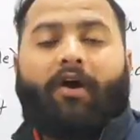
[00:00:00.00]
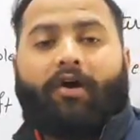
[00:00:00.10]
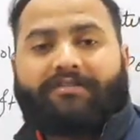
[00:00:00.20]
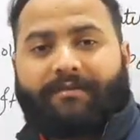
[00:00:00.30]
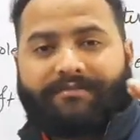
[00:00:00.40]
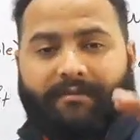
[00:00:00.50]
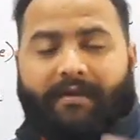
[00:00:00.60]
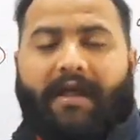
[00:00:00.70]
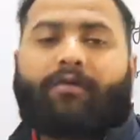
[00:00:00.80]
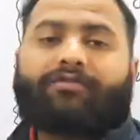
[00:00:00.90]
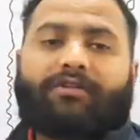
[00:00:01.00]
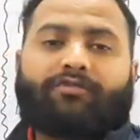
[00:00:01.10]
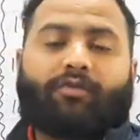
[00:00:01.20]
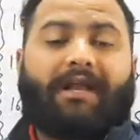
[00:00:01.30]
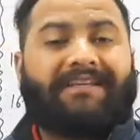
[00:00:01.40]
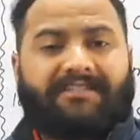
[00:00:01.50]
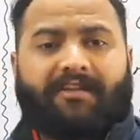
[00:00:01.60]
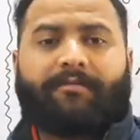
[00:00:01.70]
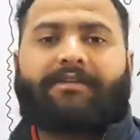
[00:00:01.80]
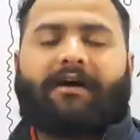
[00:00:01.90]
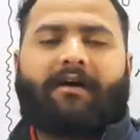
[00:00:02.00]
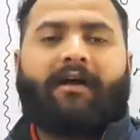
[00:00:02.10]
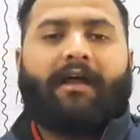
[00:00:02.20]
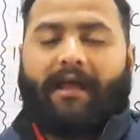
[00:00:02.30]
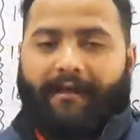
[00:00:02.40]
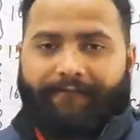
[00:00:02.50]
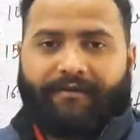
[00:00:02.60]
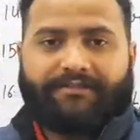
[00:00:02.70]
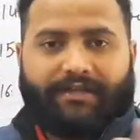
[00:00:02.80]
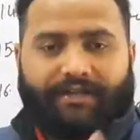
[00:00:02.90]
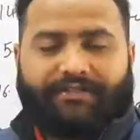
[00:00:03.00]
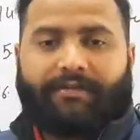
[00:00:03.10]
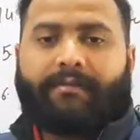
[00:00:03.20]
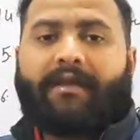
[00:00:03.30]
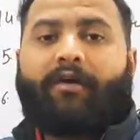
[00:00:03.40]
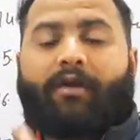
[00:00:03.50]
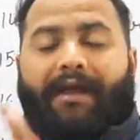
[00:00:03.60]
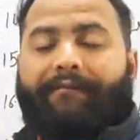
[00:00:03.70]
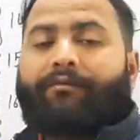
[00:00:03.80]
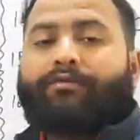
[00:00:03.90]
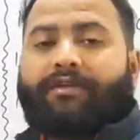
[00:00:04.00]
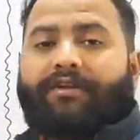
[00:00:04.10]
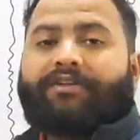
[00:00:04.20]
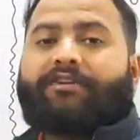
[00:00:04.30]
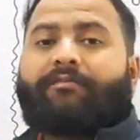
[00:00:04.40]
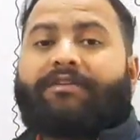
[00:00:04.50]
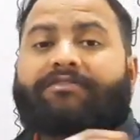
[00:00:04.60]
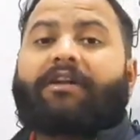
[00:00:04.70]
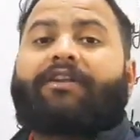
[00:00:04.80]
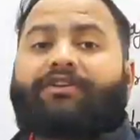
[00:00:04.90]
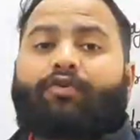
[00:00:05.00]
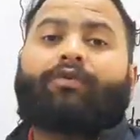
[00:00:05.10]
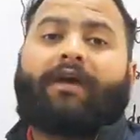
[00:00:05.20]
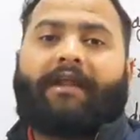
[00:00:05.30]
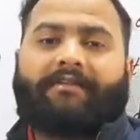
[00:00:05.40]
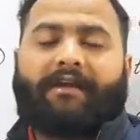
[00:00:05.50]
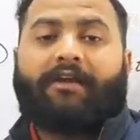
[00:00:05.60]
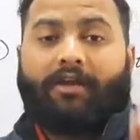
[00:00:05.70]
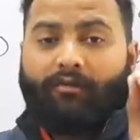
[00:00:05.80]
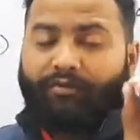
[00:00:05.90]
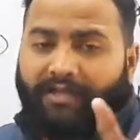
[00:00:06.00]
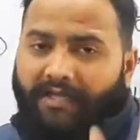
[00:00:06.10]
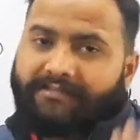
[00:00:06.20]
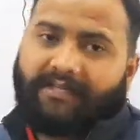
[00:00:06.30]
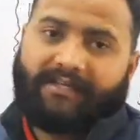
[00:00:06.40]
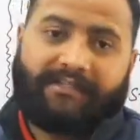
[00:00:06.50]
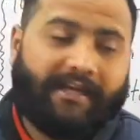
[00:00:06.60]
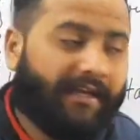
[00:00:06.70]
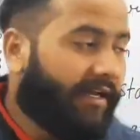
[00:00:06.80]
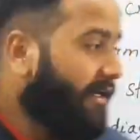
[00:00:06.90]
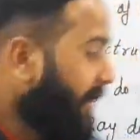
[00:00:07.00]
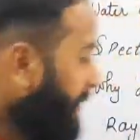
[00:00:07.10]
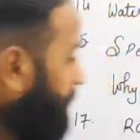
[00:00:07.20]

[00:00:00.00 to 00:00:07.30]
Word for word: और सबसे बड़ा क्वेश्चन जो लास्ट ईयर भी था एफ वन जनरेशन में और एफ टू जनरेशन में इसका रेशो क्या रहता है वो याद करके जाए ठीक